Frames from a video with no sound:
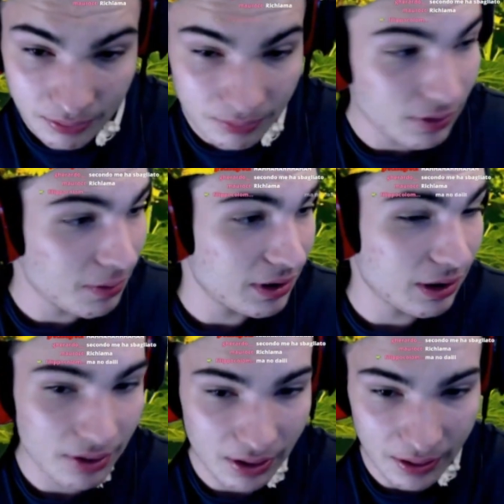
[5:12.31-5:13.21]
Proviamo a
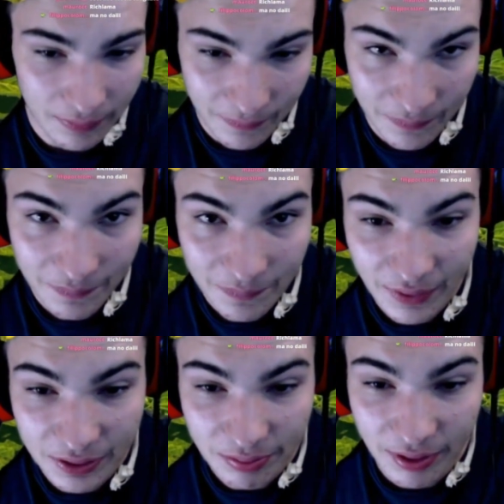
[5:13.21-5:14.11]
richiamarlo.
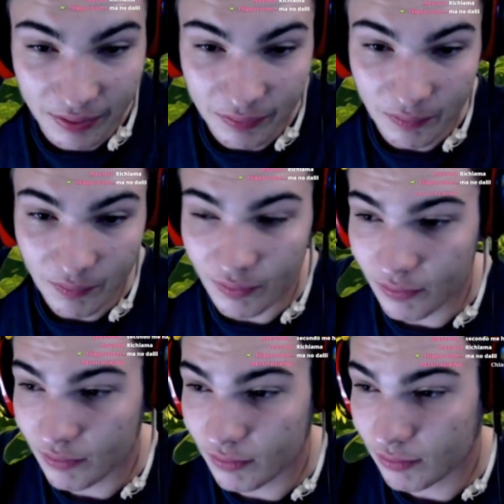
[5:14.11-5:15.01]
Aspetta.
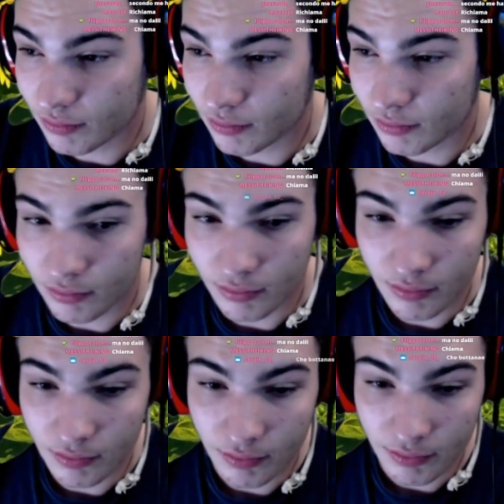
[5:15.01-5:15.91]
Scusa, è
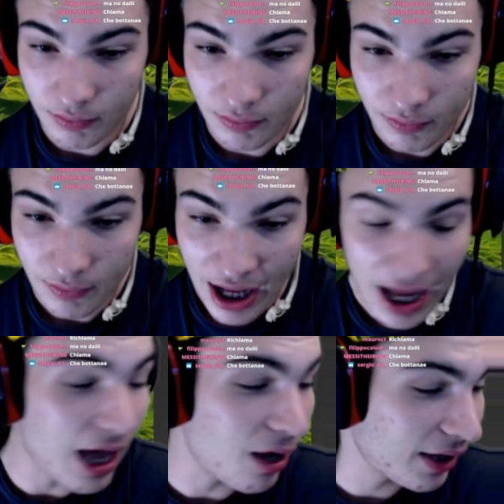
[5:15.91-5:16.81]
caduta la linea.
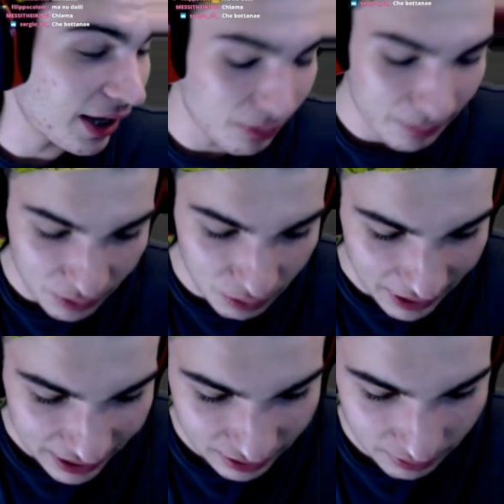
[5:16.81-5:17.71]
Ah, ok, non
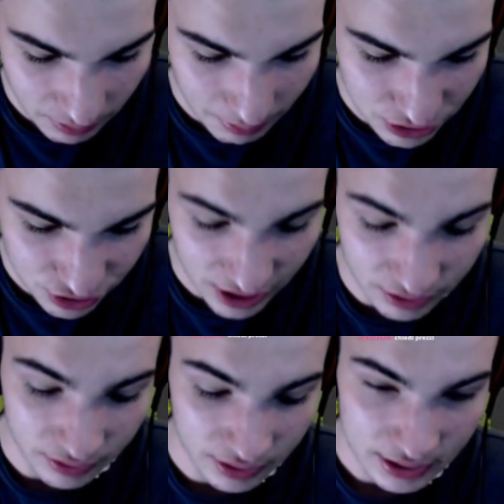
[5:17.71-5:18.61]
preoccuparti, avevo
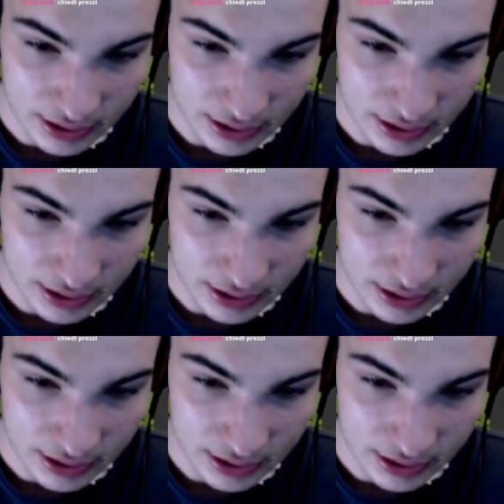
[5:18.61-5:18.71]
immaginato.